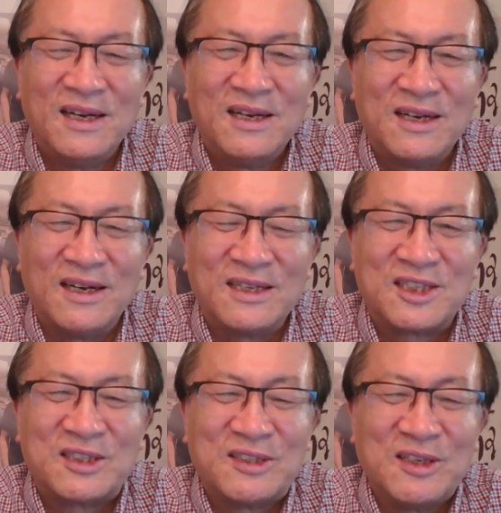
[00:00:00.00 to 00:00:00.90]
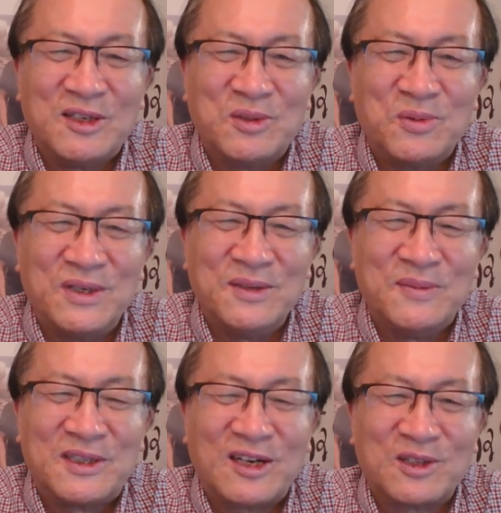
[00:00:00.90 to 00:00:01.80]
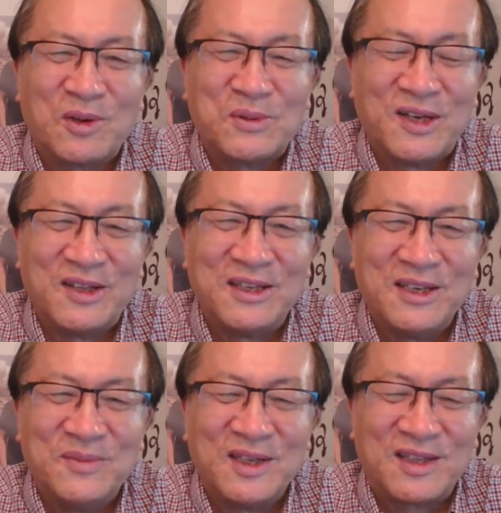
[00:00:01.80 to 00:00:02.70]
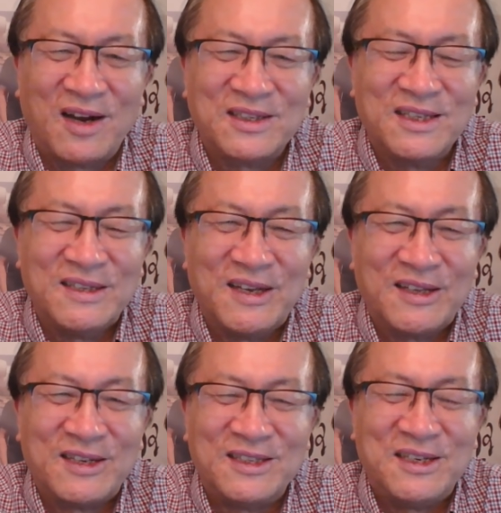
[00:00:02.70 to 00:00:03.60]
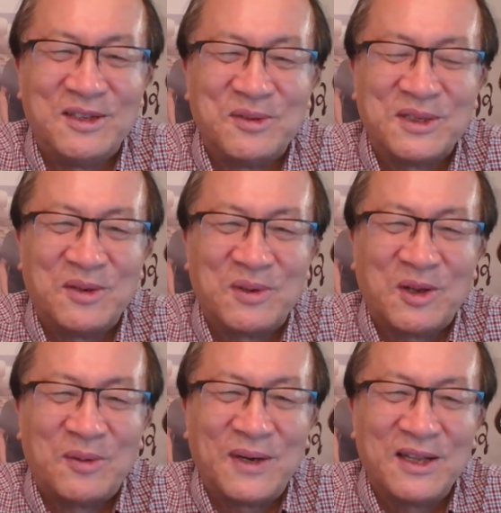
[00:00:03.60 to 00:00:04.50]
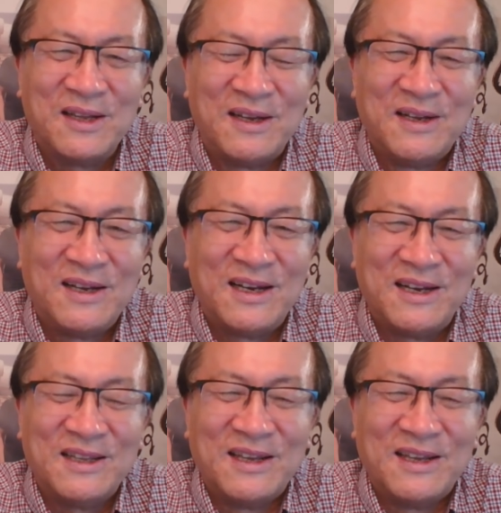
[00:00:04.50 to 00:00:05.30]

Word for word: 啊，十四亿中国人民成铜墙铁壁挡着你啊，人人都像我老爸哼，